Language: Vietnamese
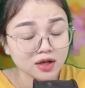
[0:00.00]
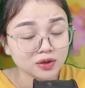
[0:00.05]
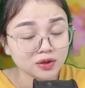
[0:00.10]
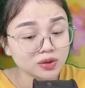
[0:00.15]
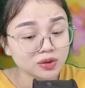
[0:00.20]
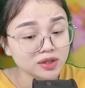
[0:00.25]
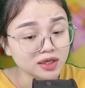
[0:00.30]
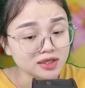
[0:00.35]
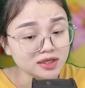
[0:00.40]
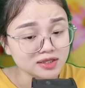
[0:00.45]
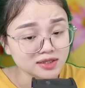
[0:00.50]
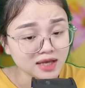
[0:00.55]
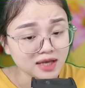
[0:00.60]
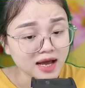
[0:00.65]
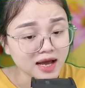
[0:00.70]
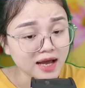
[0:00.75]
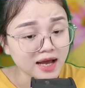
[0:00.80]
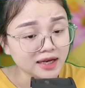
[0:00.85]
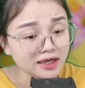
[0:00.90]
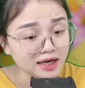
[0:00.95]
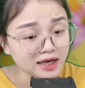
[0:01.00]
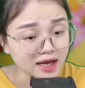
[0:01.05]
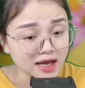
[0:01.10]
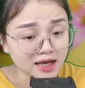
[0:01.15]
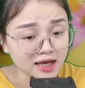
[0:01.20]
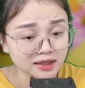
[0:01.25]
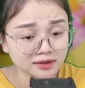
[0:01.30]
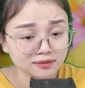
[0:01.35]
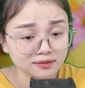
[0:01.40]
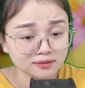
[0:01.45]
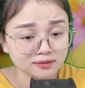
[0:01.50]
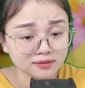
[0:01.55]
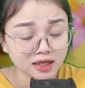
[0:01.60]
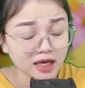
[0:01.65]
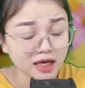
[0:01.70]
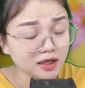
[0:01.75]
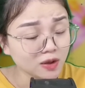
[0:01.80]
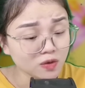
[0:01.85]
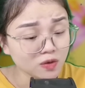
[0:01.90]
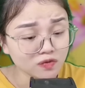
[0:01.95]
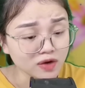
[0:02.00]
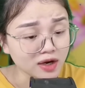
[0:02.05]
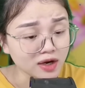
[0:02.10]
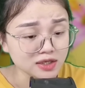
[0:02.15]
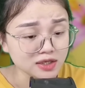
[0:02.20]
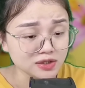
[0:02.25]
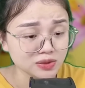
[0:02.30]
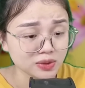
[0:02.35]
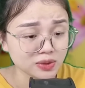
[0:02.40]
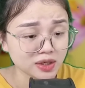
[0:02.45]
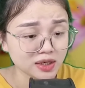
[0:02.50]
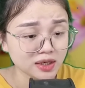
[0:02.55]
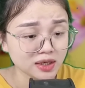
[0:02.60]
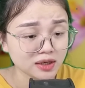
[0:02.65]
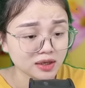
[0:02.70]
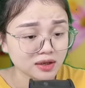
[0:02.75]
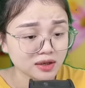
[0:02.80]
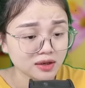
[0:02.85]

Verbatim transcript: Tôi nhận ra anh là anh, anh không phải là Duy.